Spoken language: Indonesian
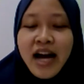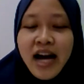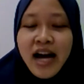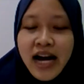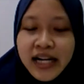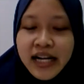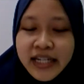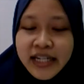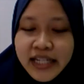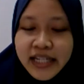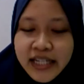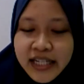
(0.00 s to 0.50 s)

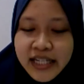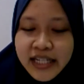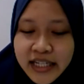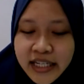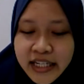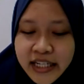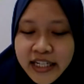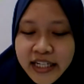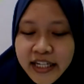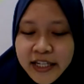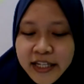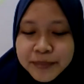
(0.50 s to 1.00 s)
Hari
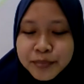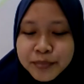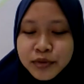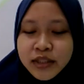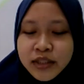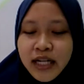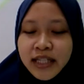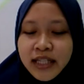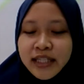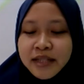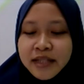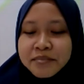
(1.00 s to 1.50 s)
ini, Ibu
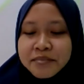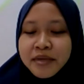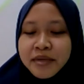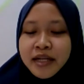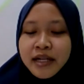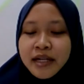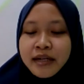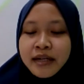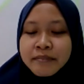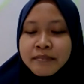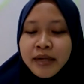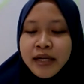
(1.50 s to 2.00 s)
Tati
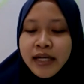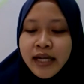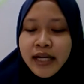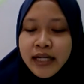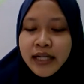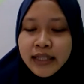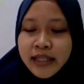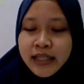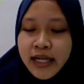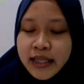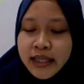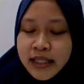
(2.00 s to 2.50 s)

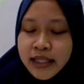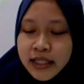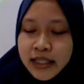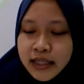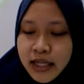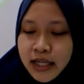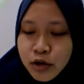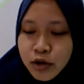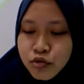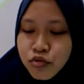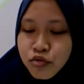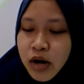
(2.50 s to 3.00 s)
mengingatkan
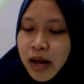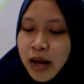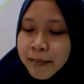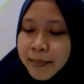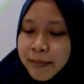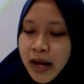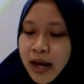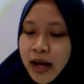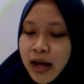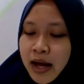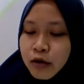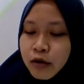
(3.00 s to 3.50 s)
tentang
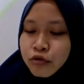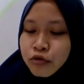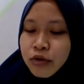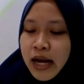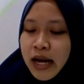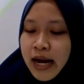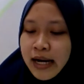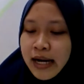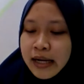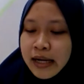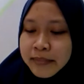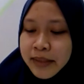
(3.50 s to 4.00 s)
ulama
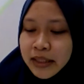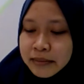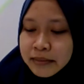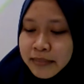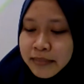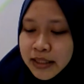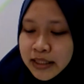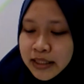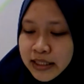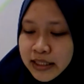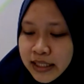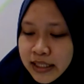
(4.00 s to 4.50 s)
ulangan
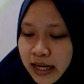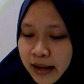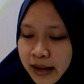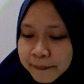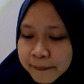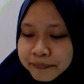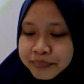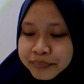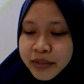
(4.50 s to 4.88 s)
matematika.